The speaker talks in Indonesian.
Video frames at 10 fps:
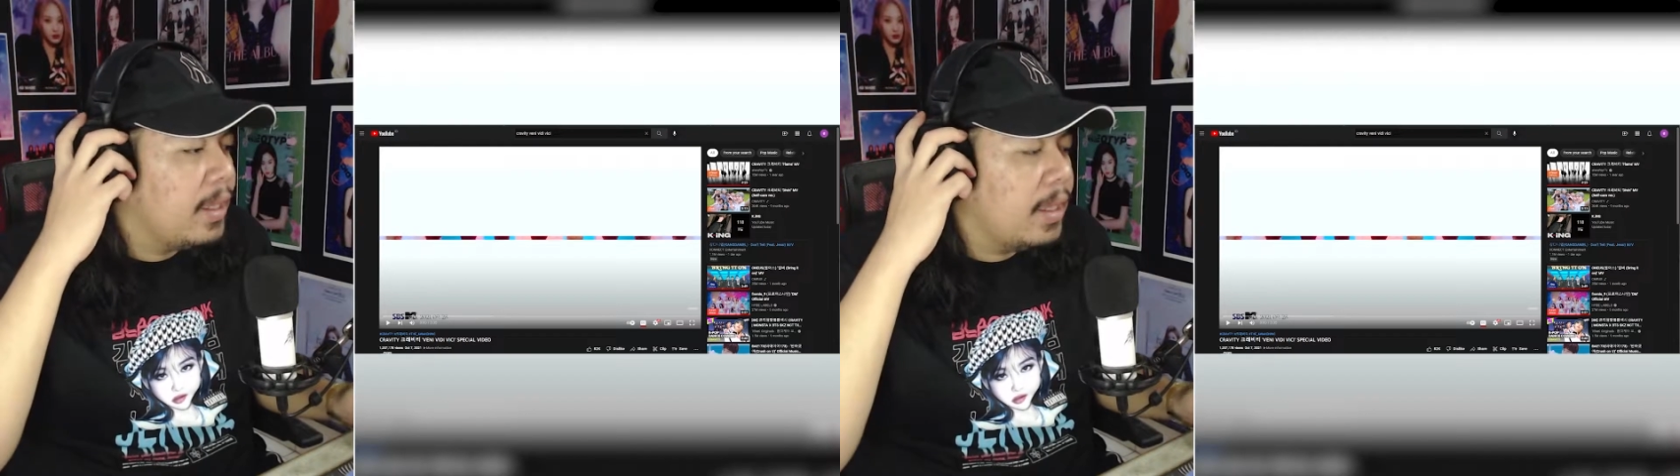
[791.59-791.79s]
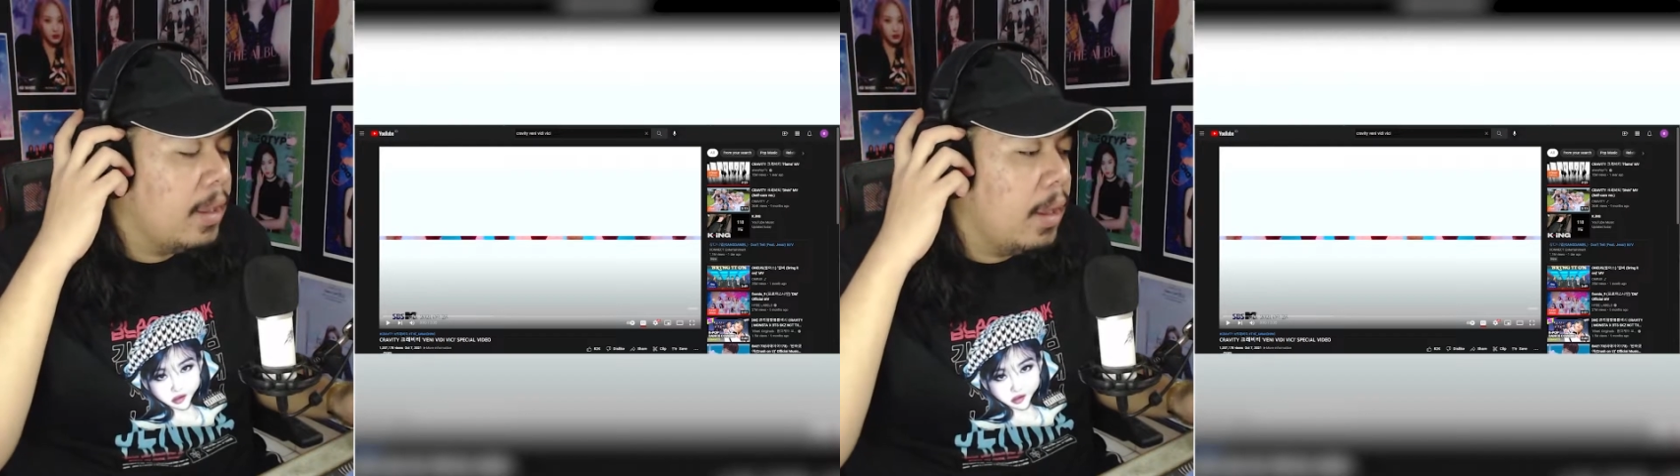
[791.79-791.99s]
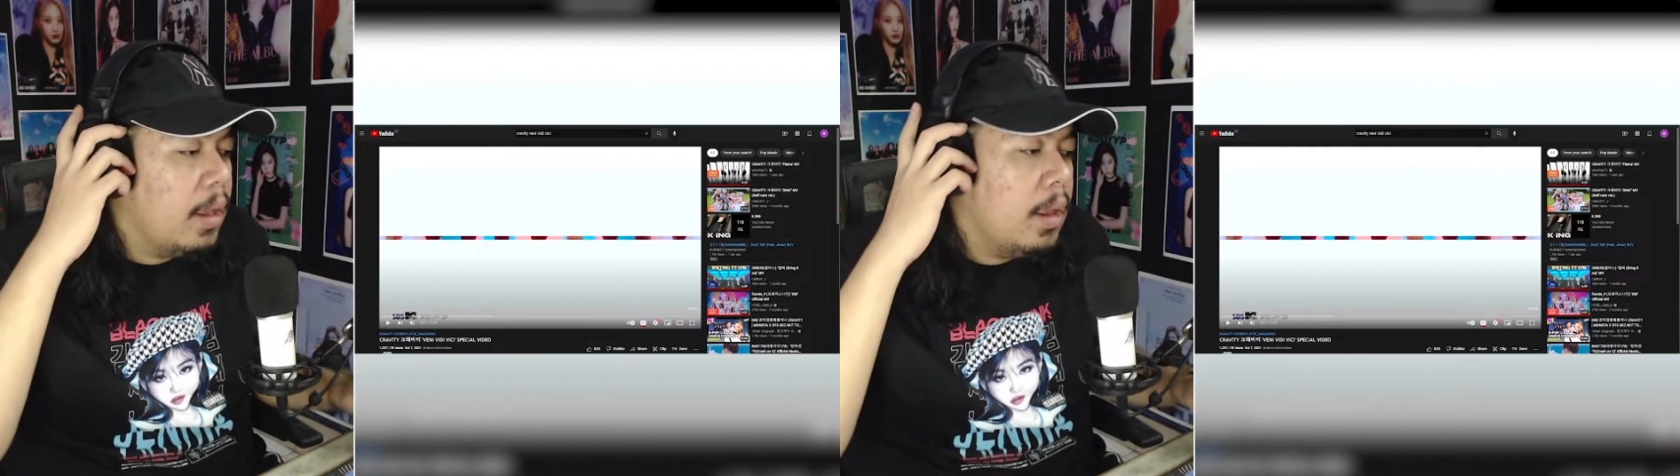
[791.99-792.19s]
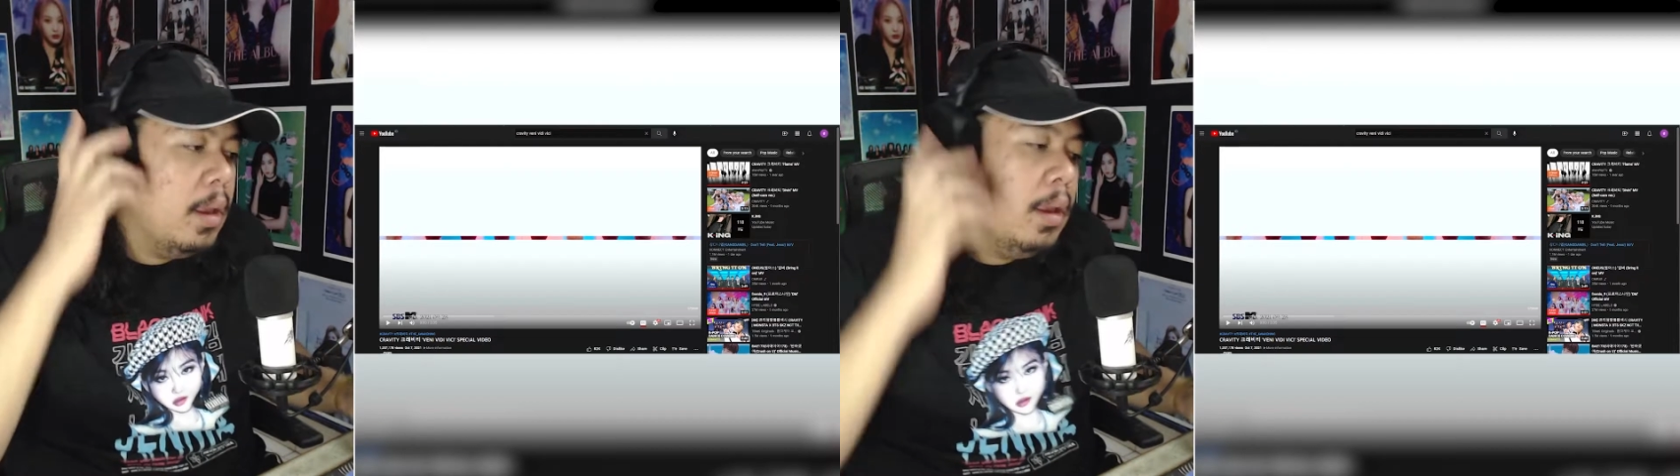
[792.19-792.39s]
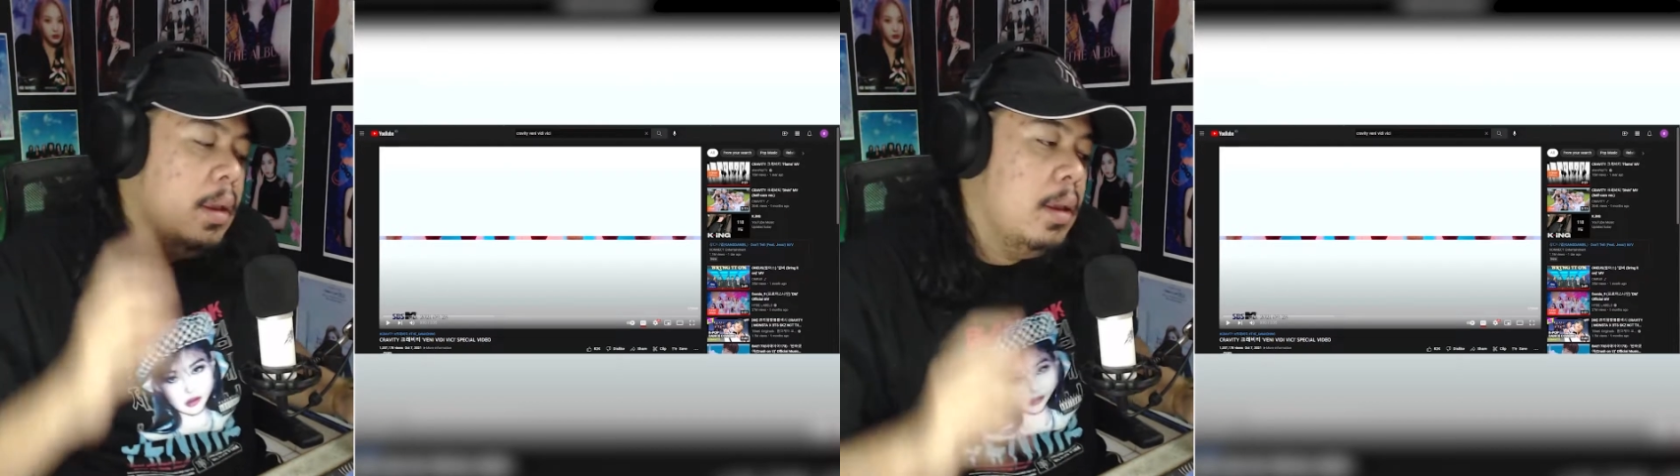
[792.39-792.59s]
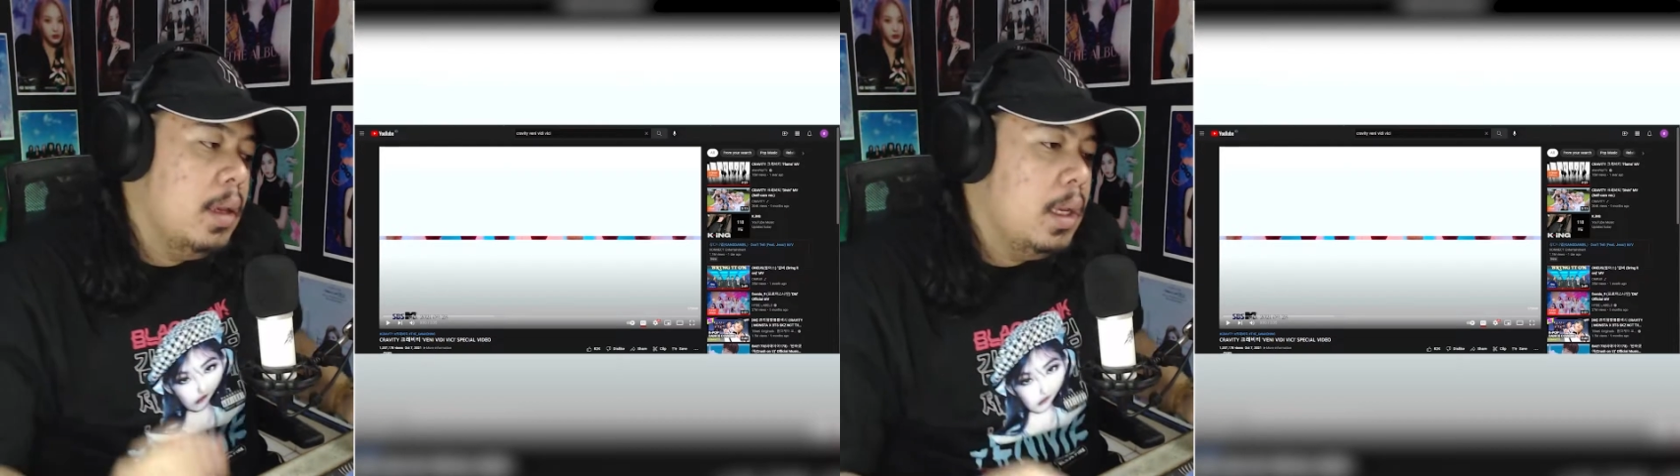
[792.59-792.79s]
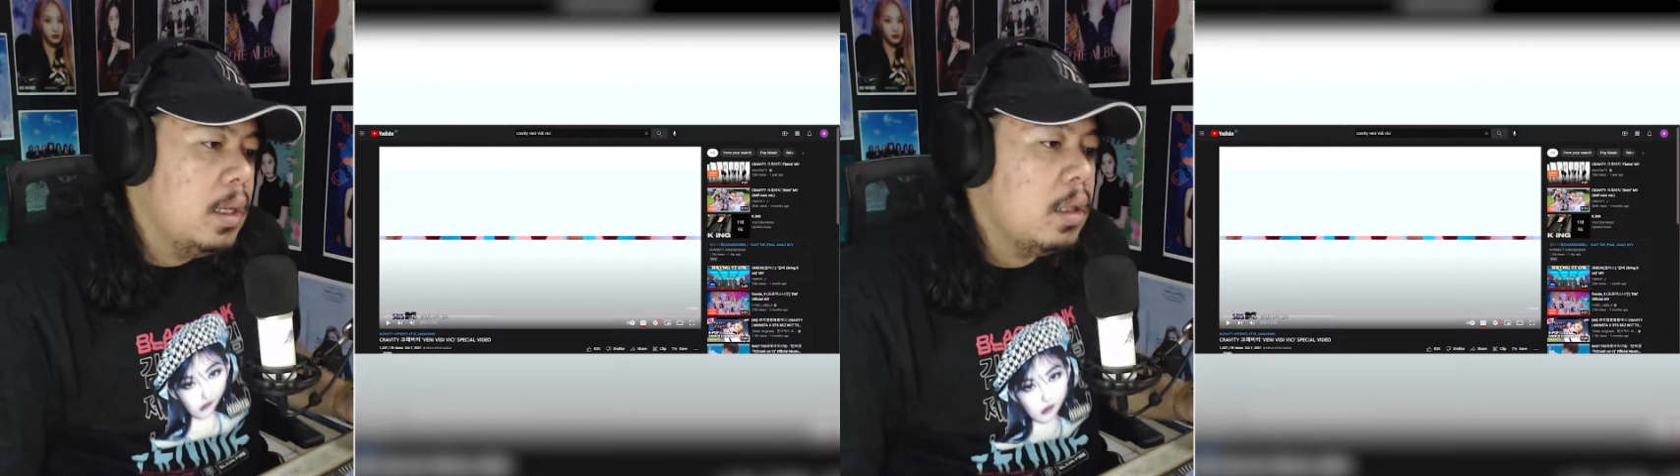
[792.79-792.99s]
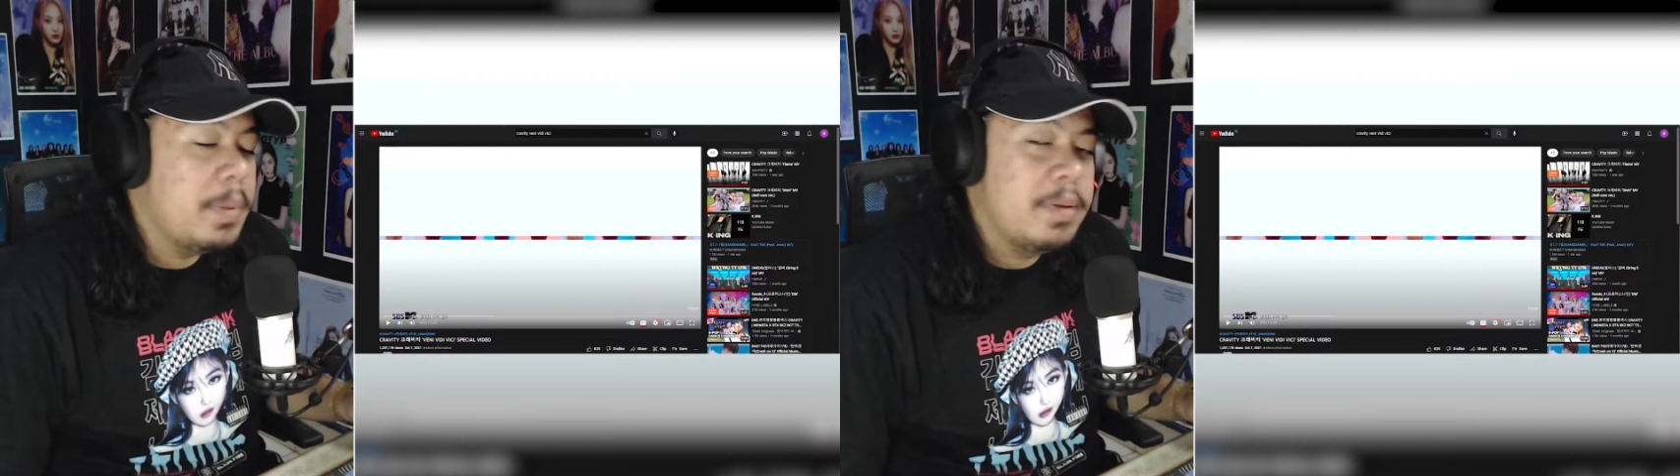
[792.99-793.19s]
ya ini
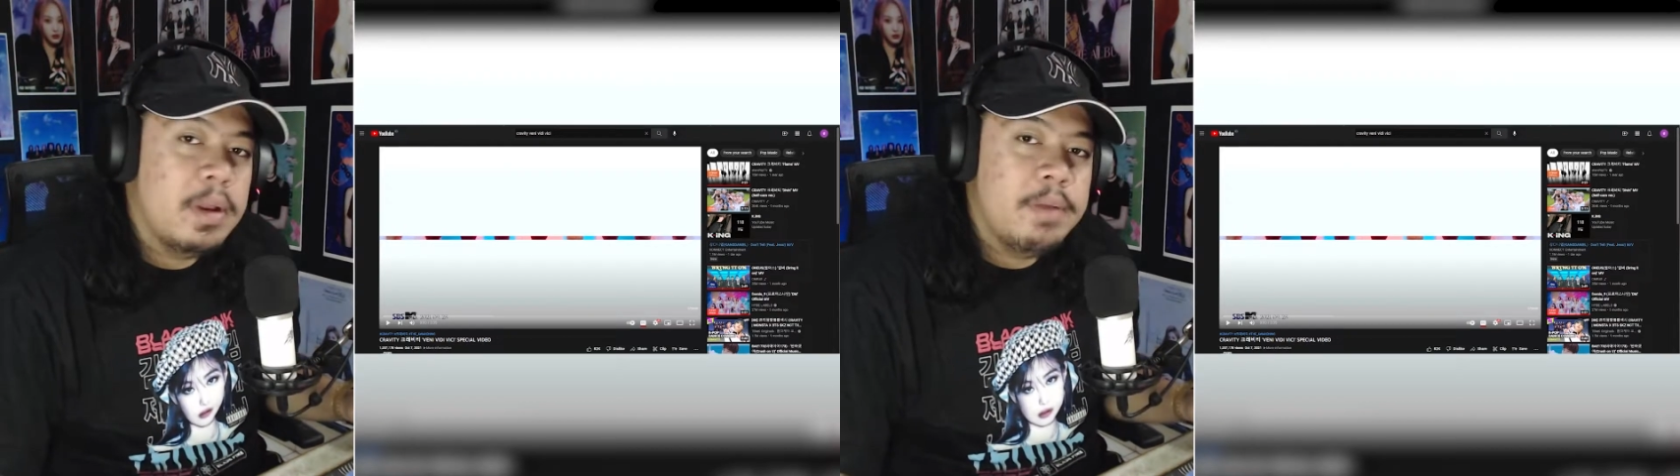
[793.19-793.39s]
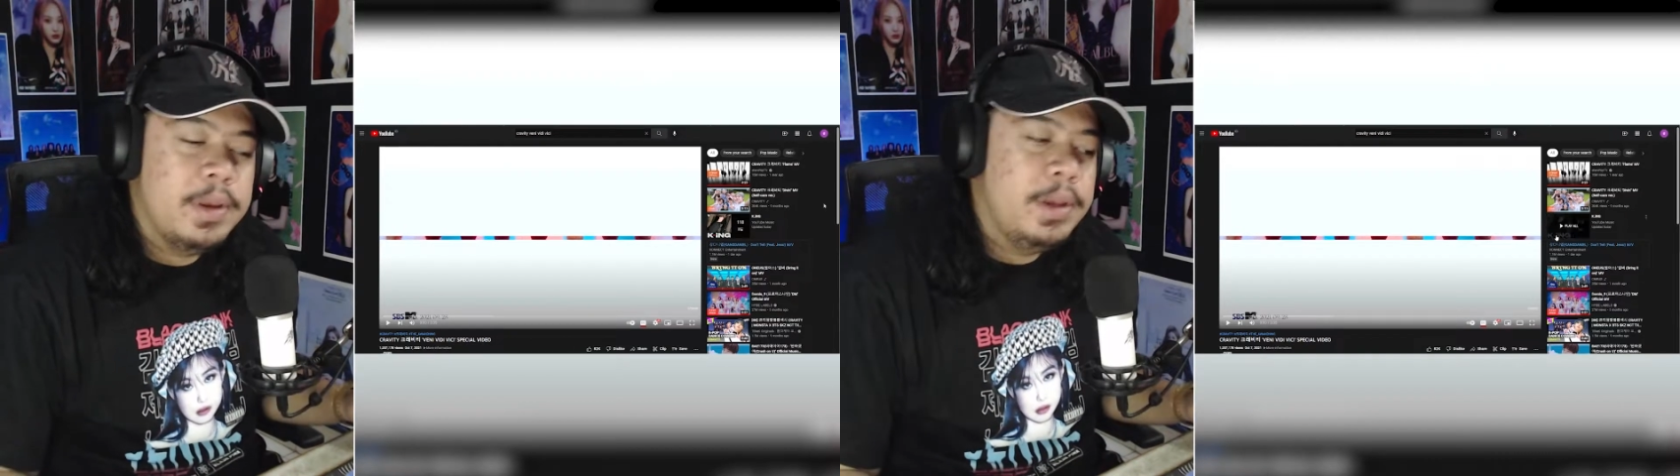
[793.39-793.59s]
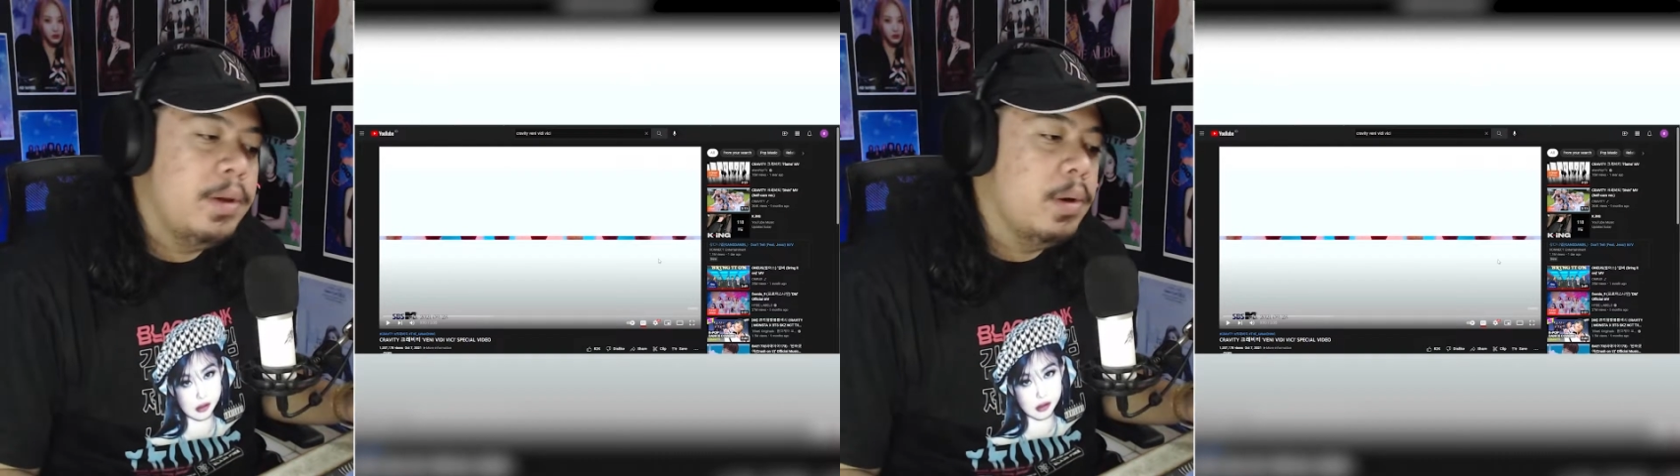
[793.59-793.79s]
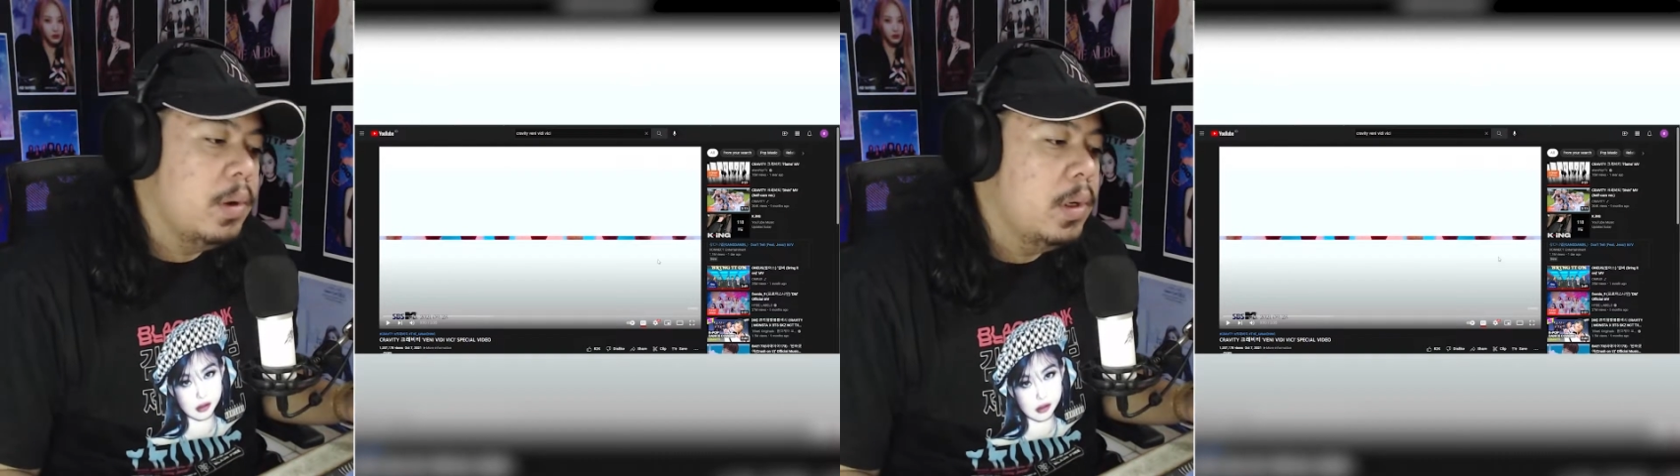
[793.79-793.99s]
spesial video